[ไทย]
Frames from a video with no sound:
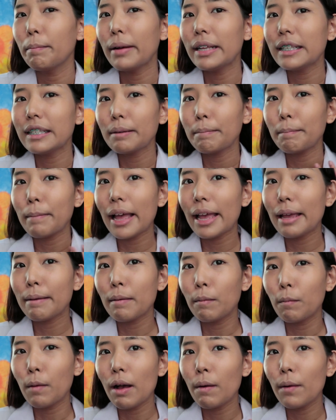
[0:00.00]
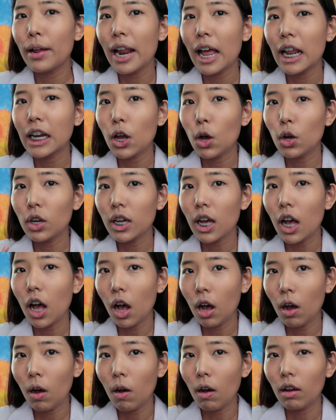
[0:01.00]
มันจะไปแบบว่าเวลาน้องเหงื่อ
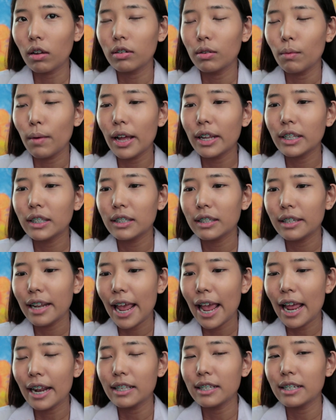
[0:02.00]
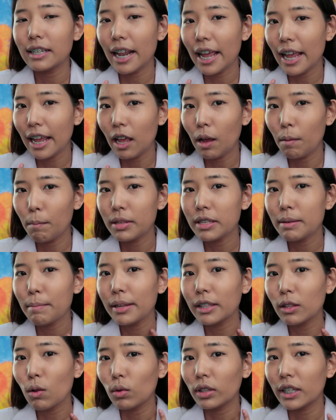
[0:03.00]
ออกหรือว่าเจอแดดเจออะไรอ่ะมันจะ
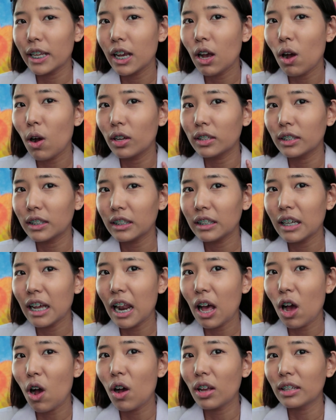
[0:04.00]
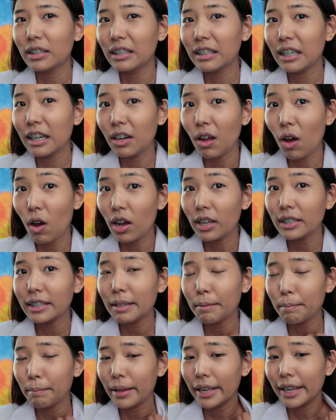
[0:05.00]
ไปตกที่คอเสื้อแล้วคอเสื้อน้องก็
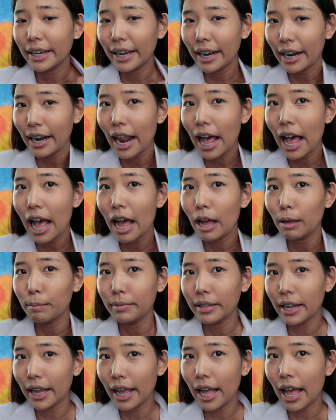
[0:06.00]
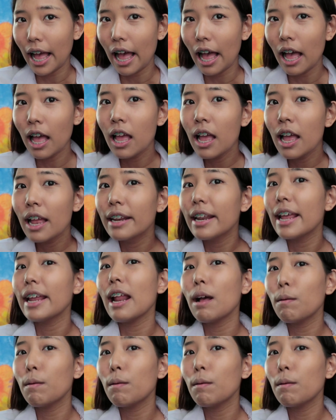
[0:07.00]
จะเป็นคราบนะคะแนะ